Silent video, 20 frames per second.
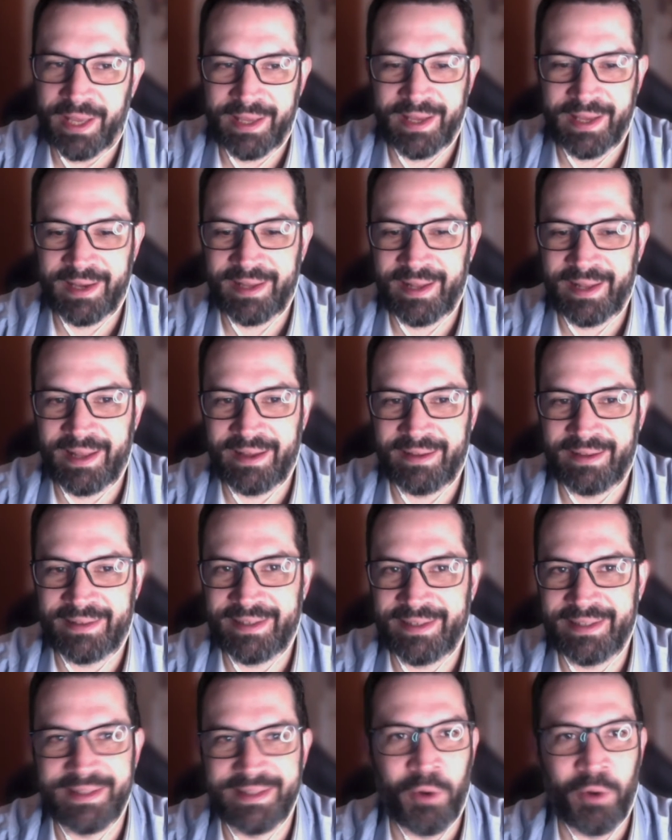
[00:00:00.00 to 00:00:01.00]
Que é aquela
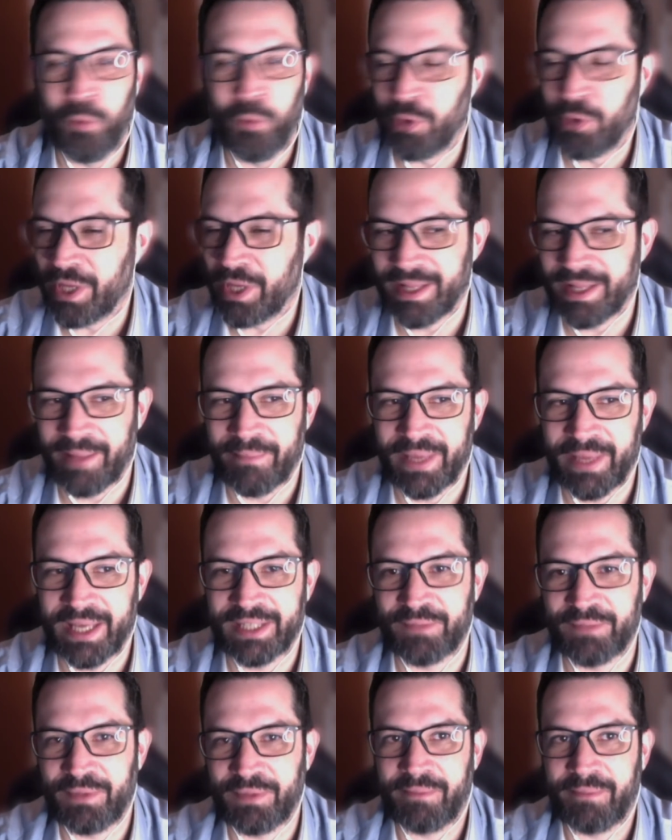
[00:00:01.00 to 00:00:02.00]
que não urina
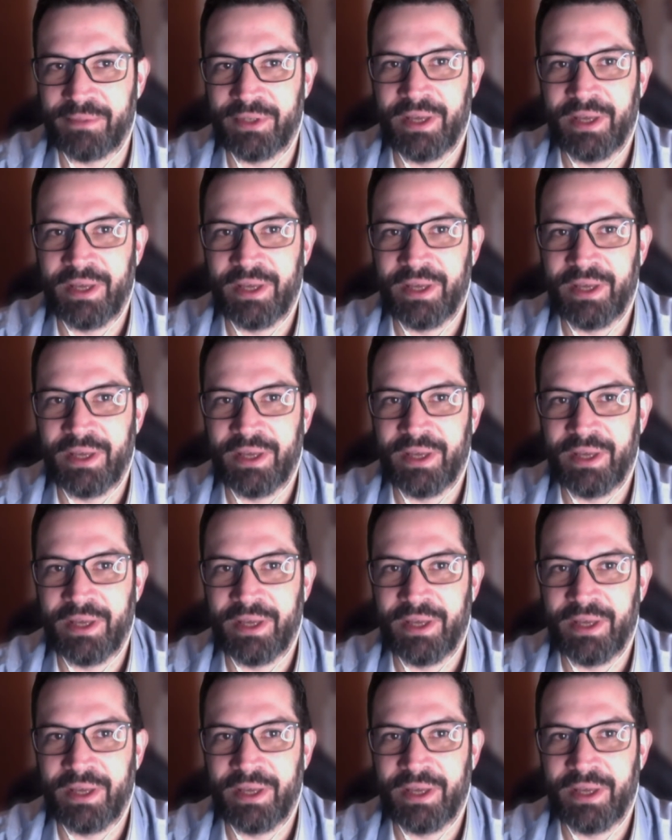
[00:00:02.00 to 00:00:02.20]
mesmo e